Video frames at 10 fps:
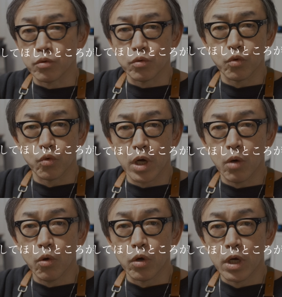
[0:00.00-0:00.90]
いう動画
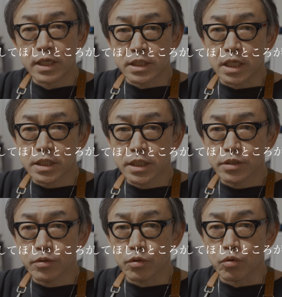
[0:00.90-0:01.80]
を撮影
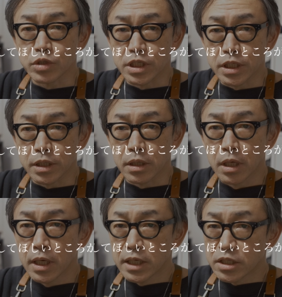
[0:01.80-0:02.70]
すると同時に
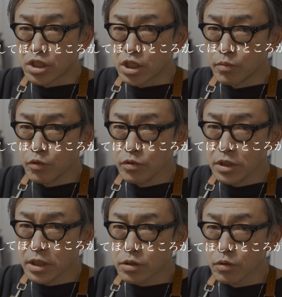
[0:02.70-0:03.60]
自分
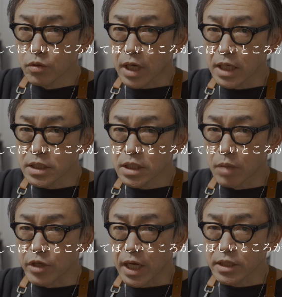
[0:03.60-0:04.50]
でその
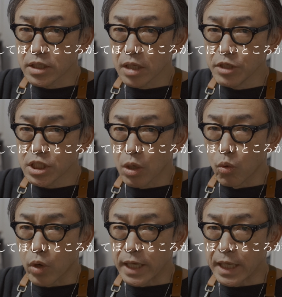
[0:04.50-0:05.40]
カスタムやってみちゃ
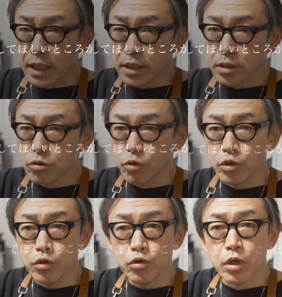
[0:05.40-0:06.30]
おうかなと
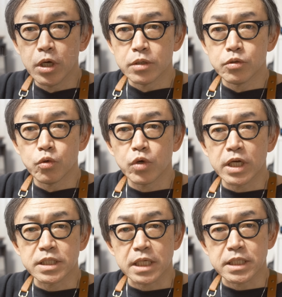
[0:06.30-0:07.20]
いう動画
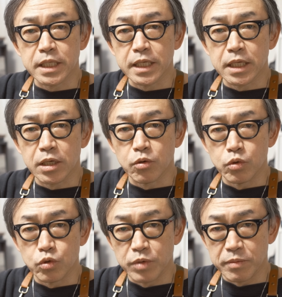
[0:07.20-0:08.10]
にさせていただこ
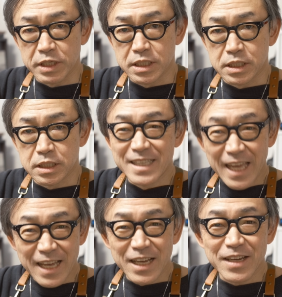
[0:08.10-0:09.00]
うと思います。
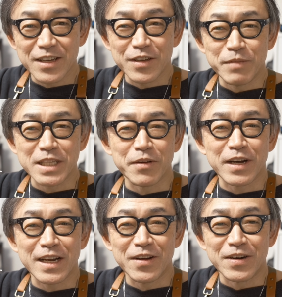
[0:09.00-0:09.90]
で皆様
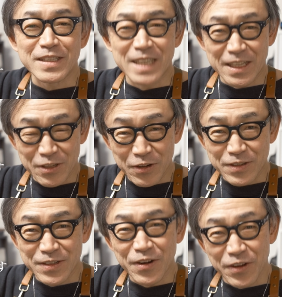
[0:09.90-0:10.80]
からのチャンネル登
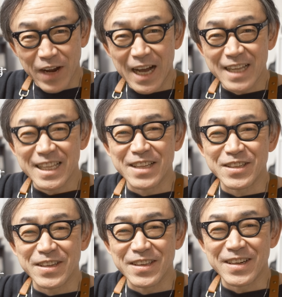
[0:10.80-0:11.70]
録、高評価、何
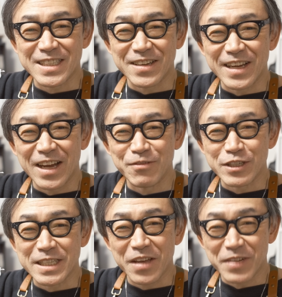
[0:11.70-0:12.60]
卒よろしくお願い
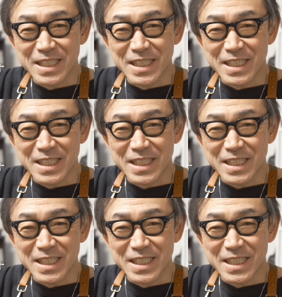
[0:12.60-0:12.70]
申し上げま